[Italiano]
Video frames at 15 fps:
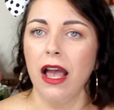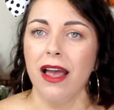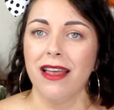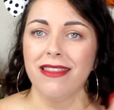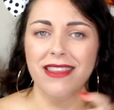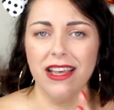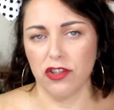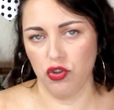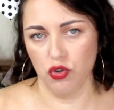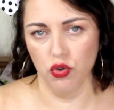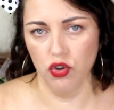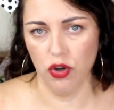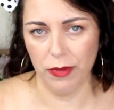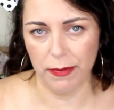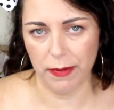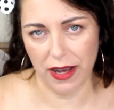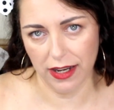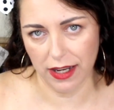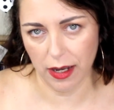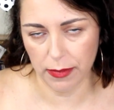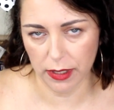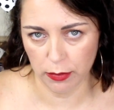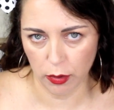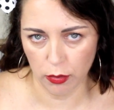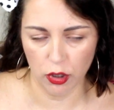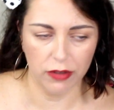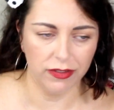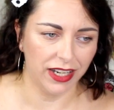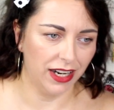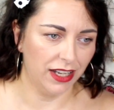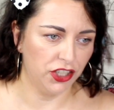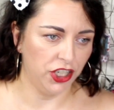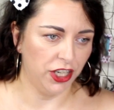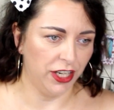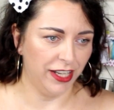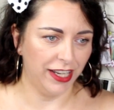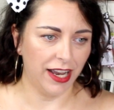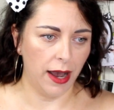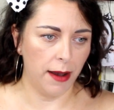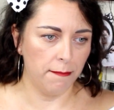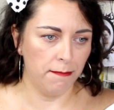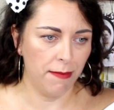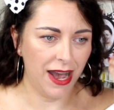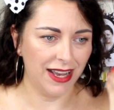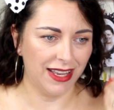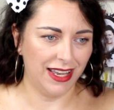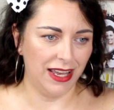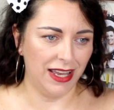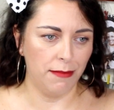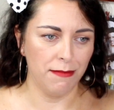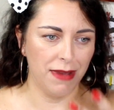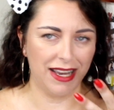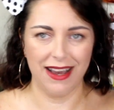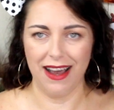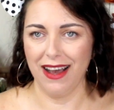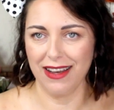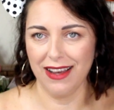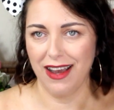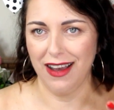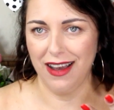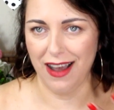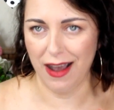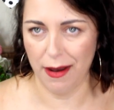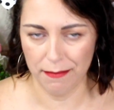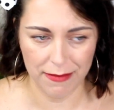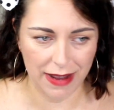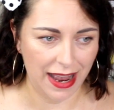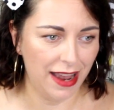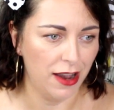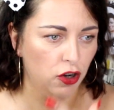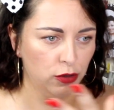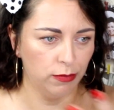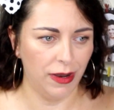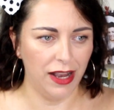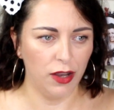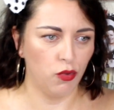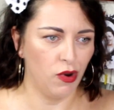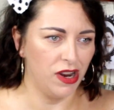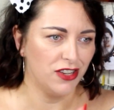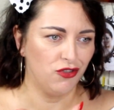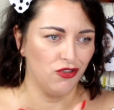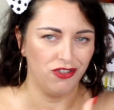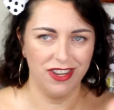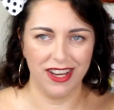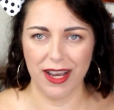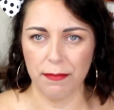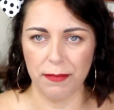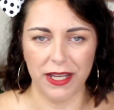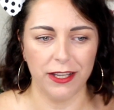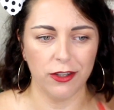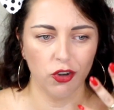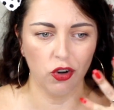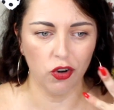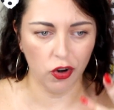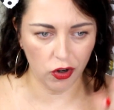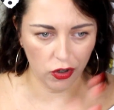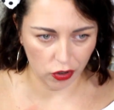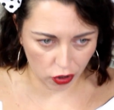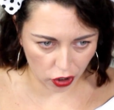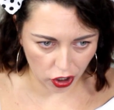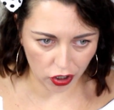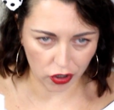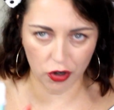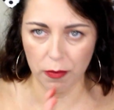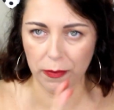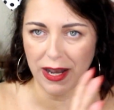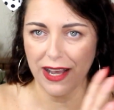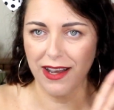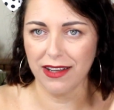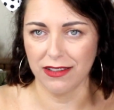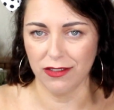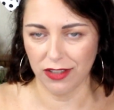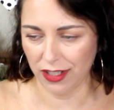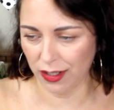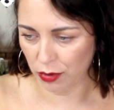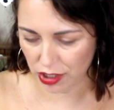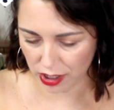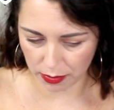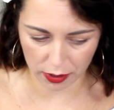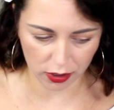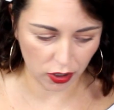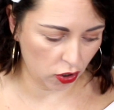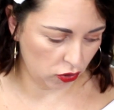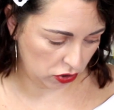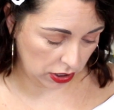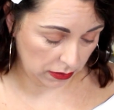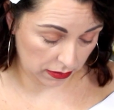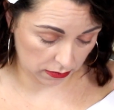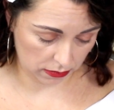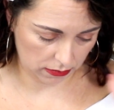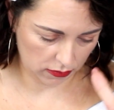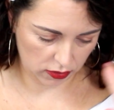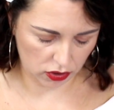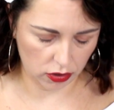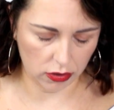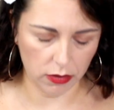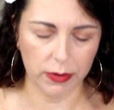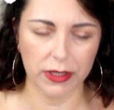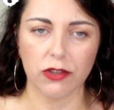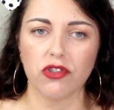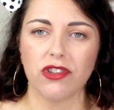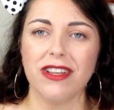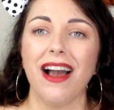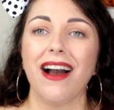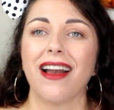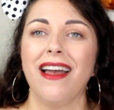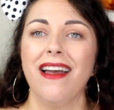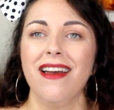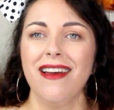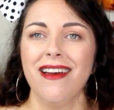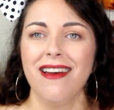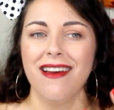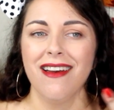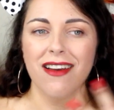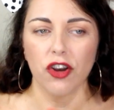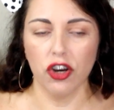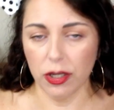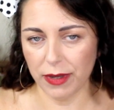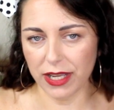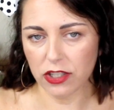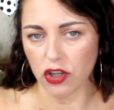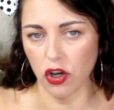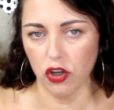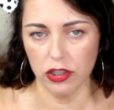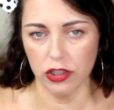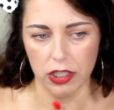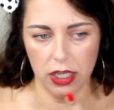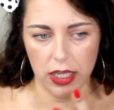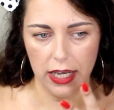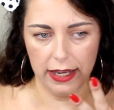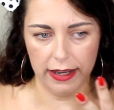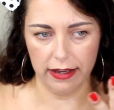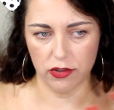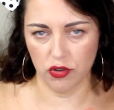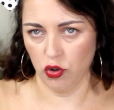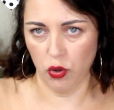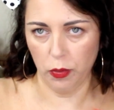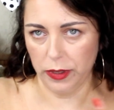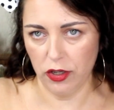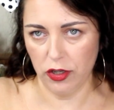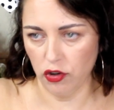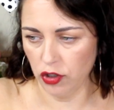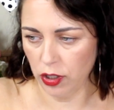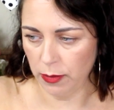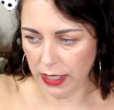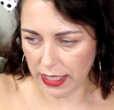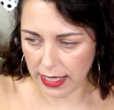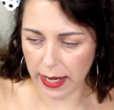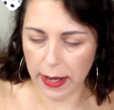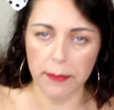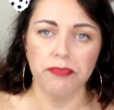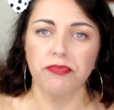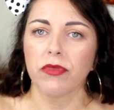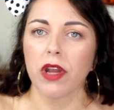Nessuno mi paga per promuovere la cinica, ma chi me caga? A me ormai questo si è capito. Le ho comprati questi prodotti che mi sto per consigliare con i miei soldi e sono opinioni mie.